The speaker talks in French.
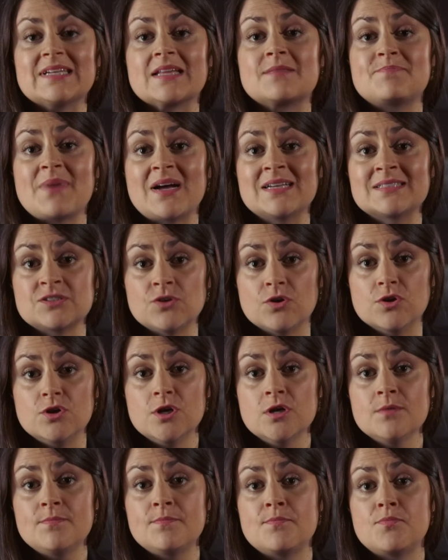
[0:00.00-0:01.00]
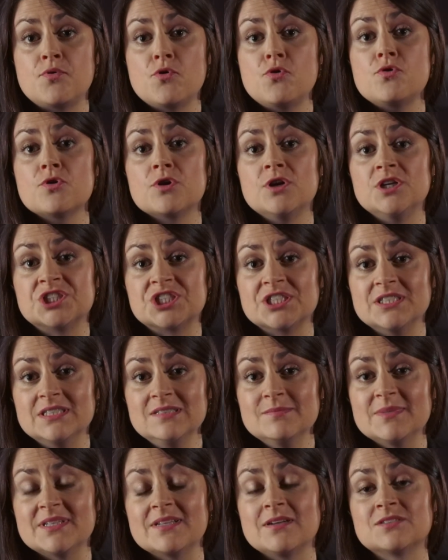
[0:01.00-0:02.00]
cette passion-là pour le
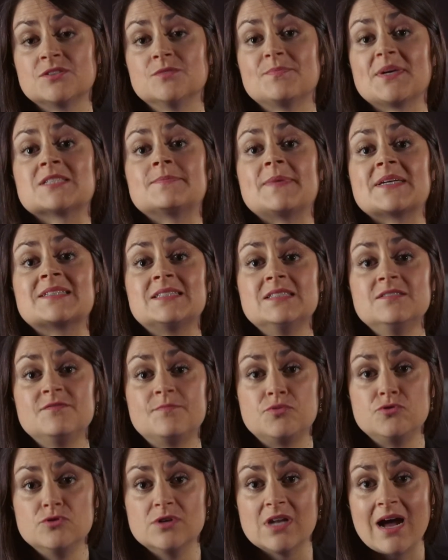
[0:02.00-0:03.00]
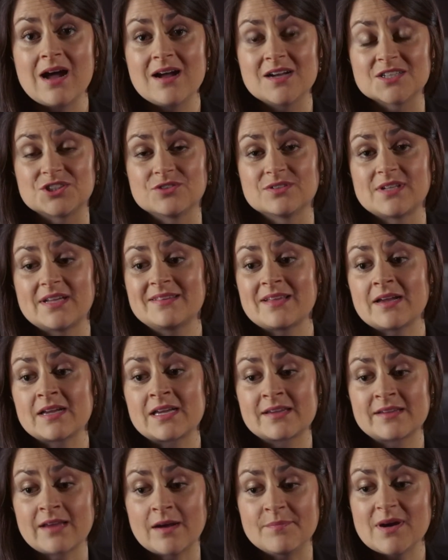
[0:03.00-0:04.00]
génie, mais dans une perspective plus large. on a
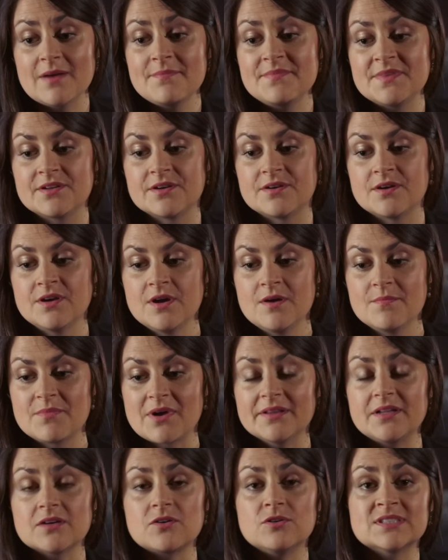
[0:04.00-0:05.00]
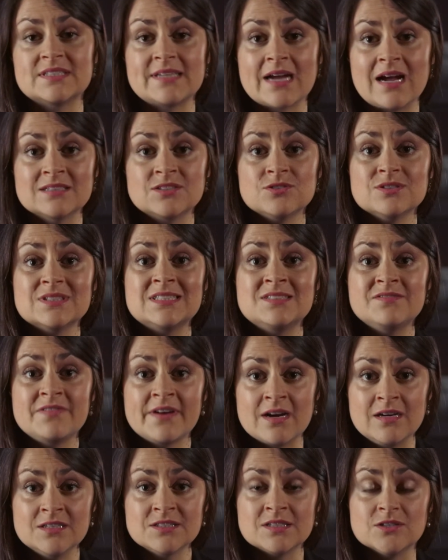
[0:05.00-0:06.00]
capable de prendre en considération
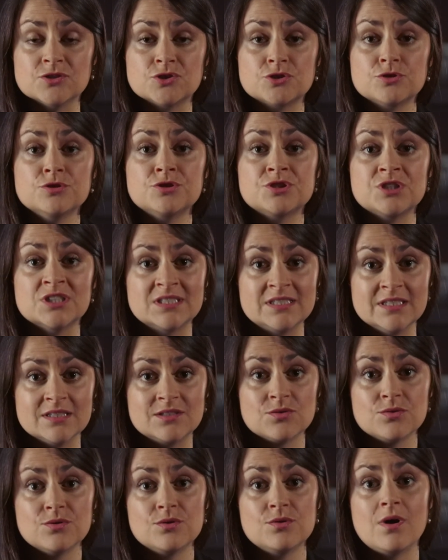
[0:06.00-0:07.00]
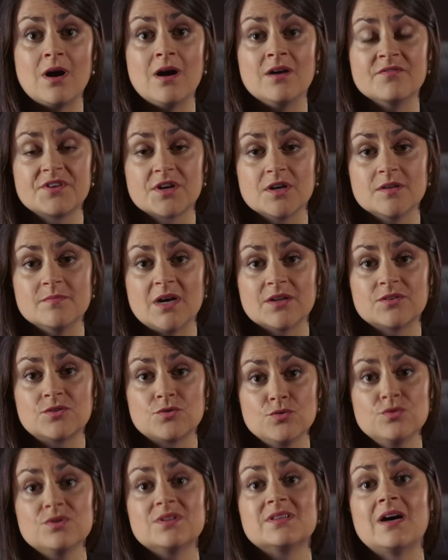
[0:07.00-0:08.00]
différents enjeux sociétaux,
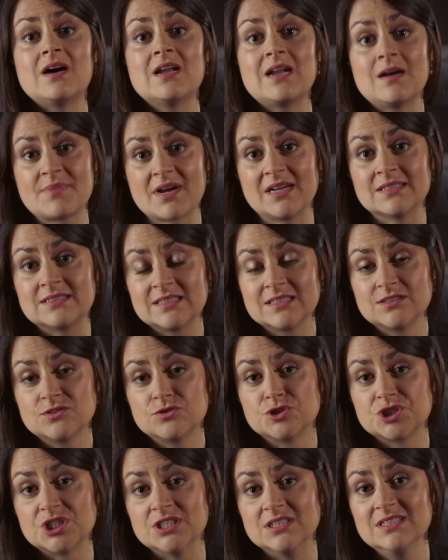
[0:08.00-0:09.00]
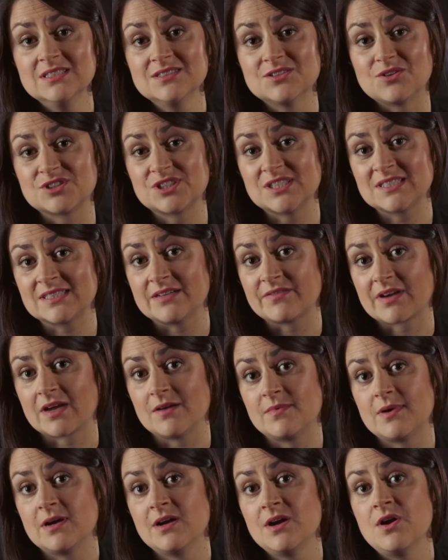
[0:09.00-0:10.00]
environnementaux dans la pratique du génie. Donc, ça, c'était
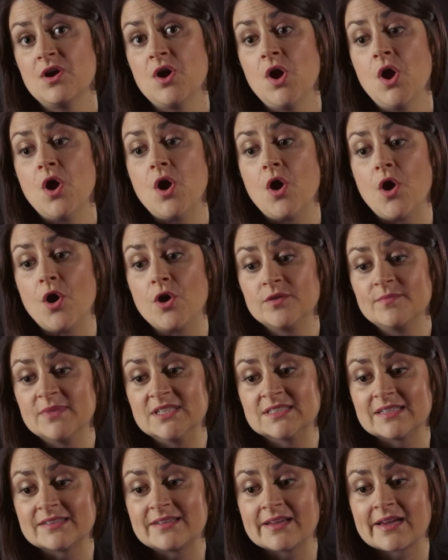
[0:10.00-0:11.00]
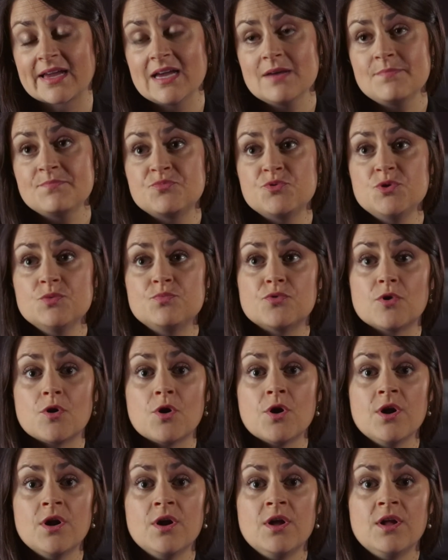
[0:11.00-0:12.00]
vraiment un de mes intérêts. Puis,
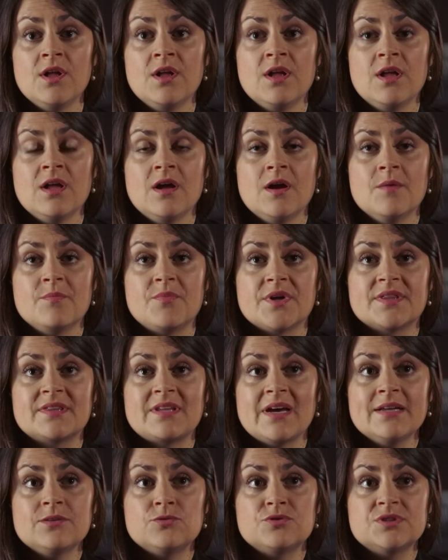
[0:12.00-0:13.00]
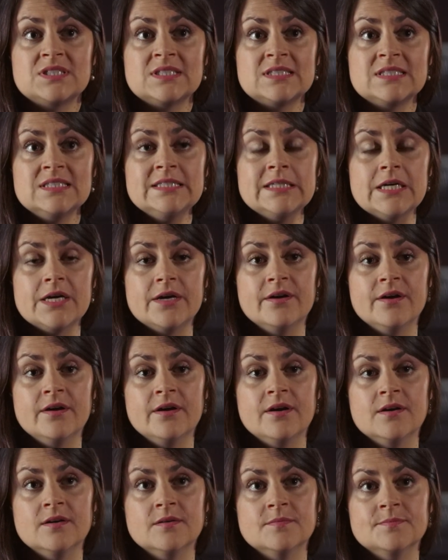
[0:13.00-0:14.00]
pour peut-être aussi
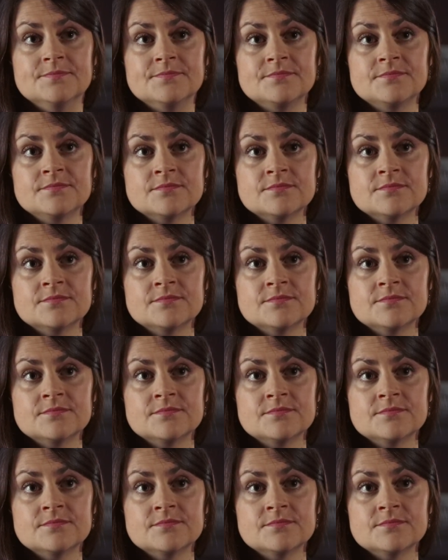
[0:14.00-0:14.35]
euh,